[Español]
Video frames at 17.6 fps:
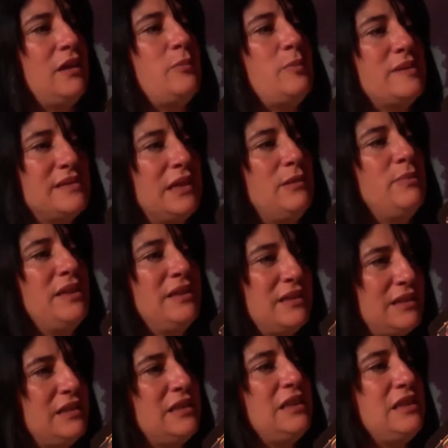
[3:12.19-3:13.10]

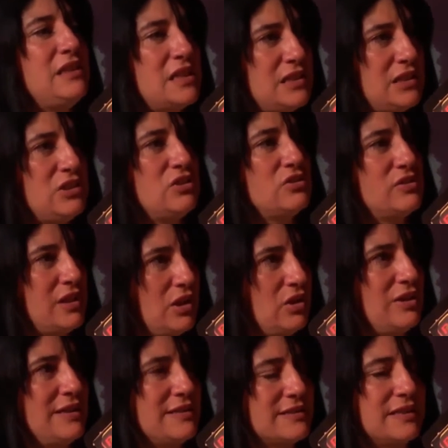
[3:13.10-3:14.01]
especialmente en niñas, niños y
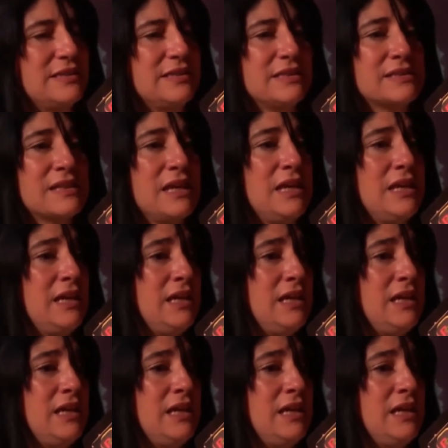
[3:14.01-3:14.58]
adolescentes.